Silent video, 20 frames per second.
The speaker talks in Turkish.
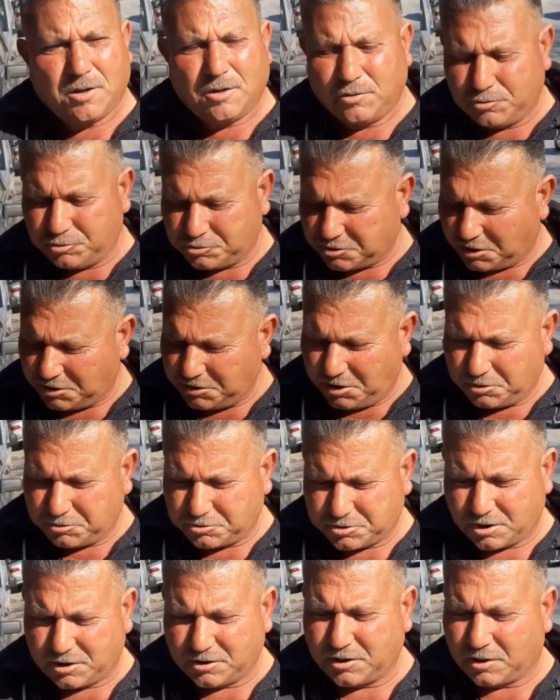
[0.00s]
3 aydan
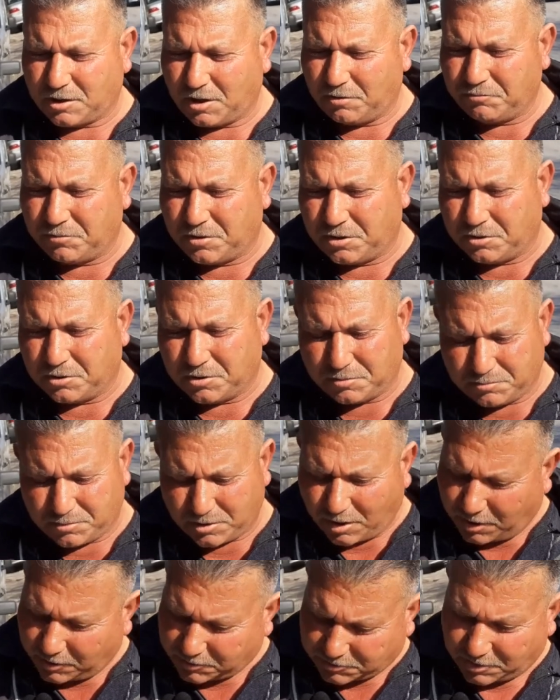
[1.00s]
3 aya da kan veriyorum.
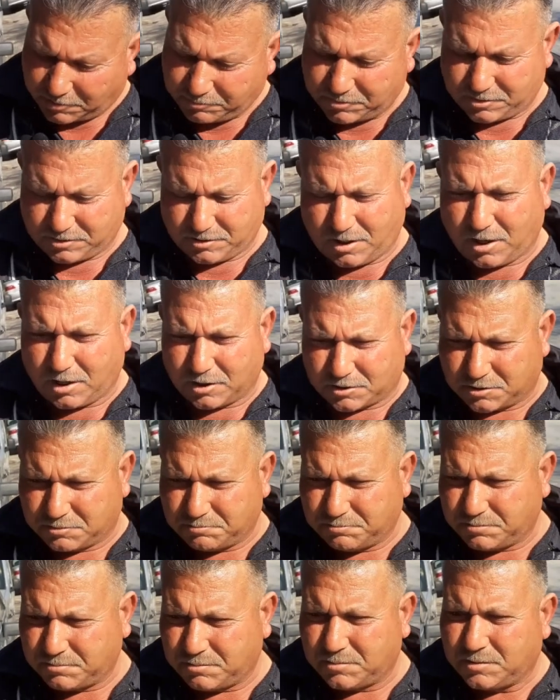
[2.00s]
Rahat,
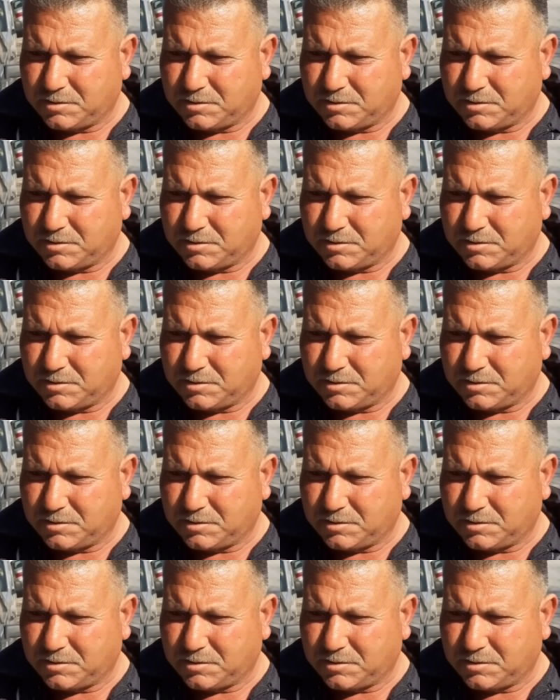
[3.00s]
rahatım.